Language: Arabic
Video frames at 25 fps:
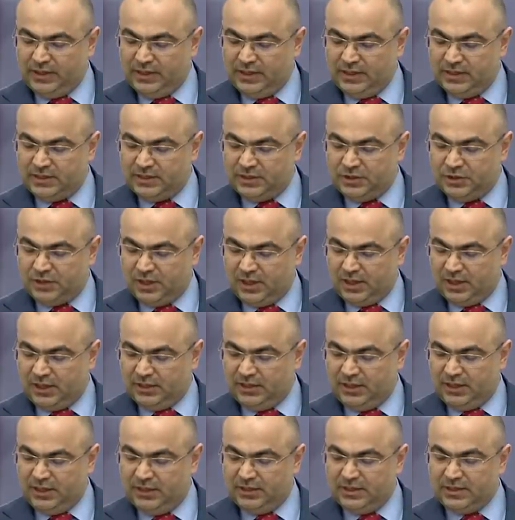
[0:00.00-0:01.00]

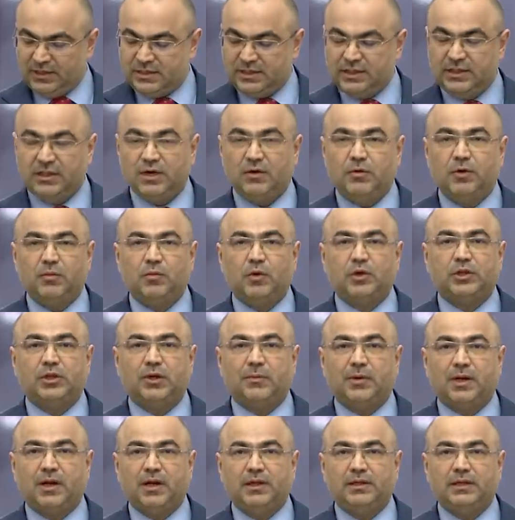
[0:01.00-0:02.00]
للاستشارات الهندسية
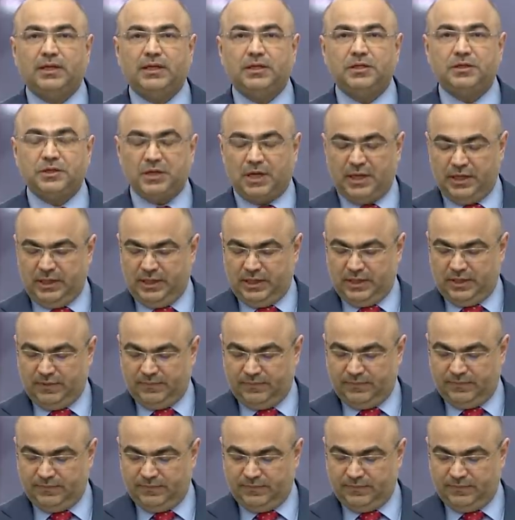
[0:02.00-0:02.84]
والمختبرات الإنشائية